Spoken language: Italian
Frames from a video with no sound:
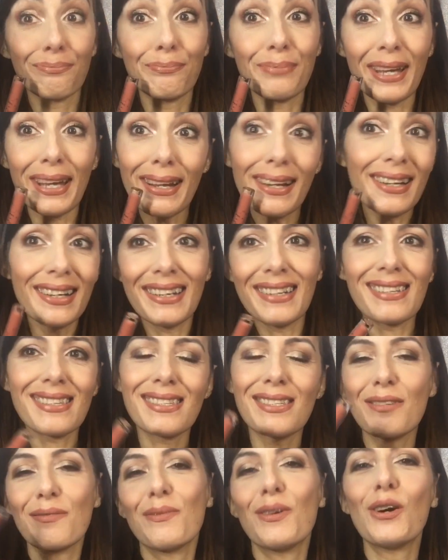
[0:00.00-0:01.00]

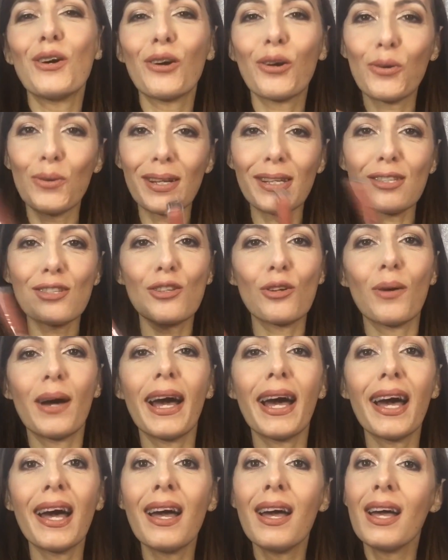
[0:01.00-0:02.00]
bellissimo, questo
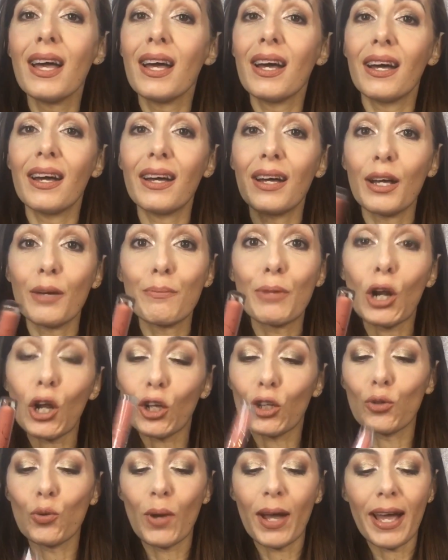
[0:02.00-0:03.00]
è uh,
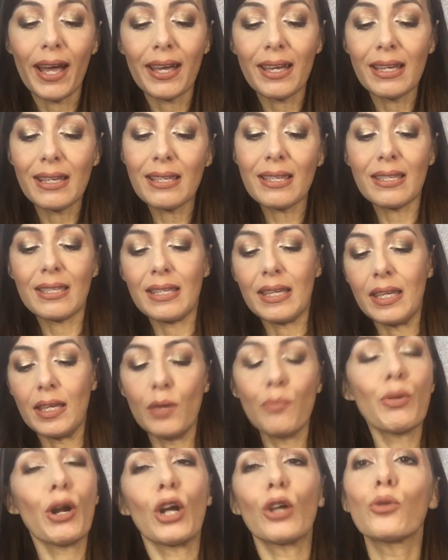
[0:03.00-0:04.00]
Broadway,
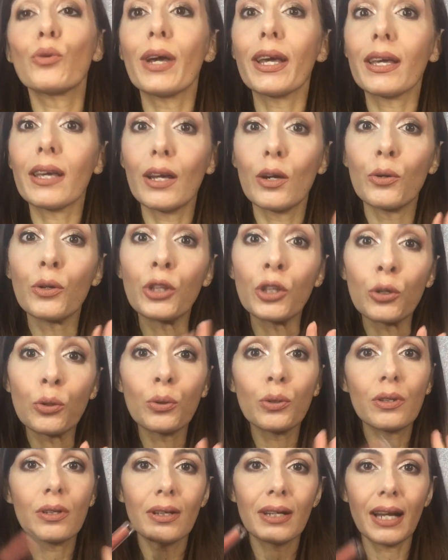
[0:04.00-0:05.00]
sì, Broadway che è un
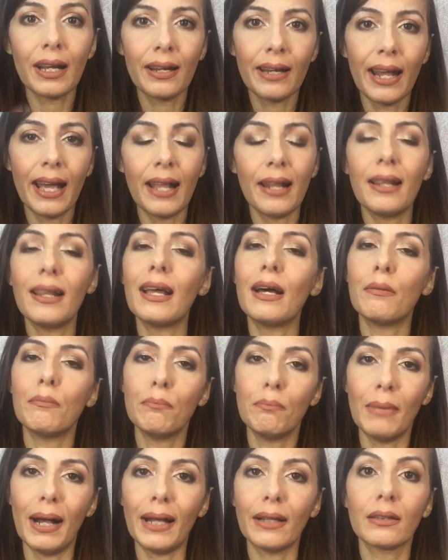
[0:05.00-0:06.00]
nude cannella
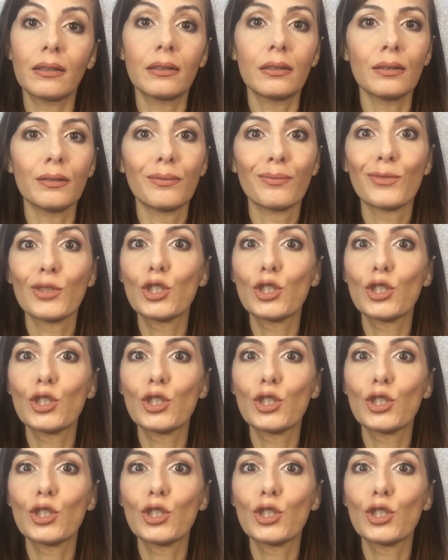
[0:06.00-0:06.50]
matte,